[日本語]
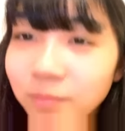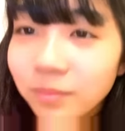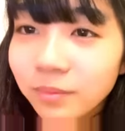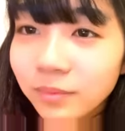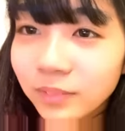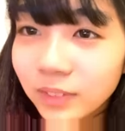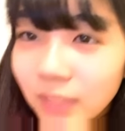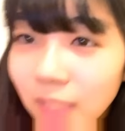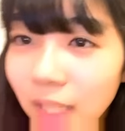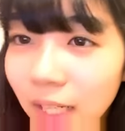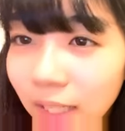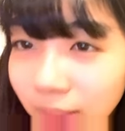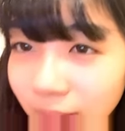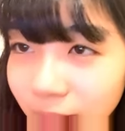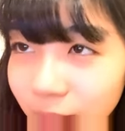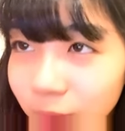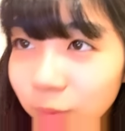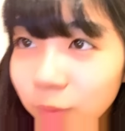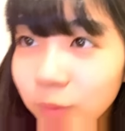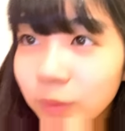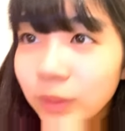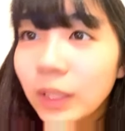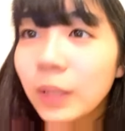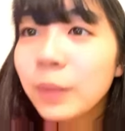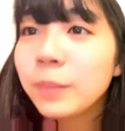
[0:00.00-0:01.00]
位、さあありがとう
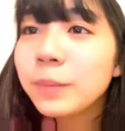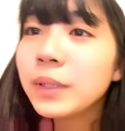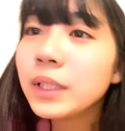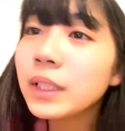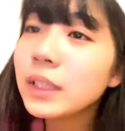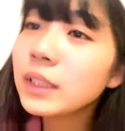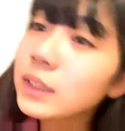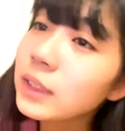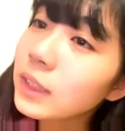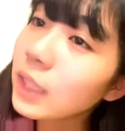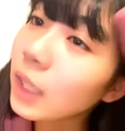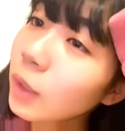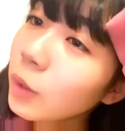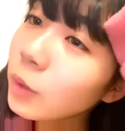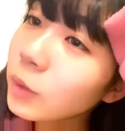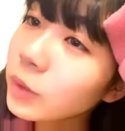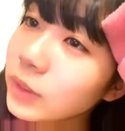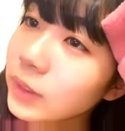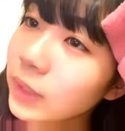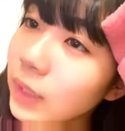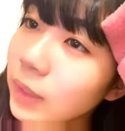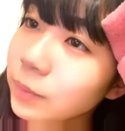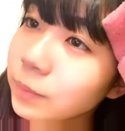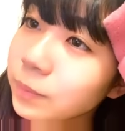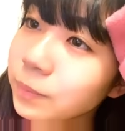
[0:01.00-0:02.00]
ございます。
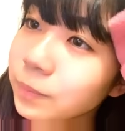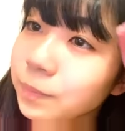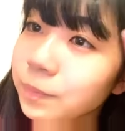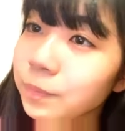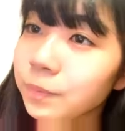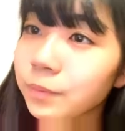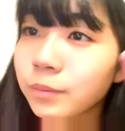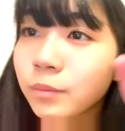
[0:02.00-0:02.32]
ガローさん。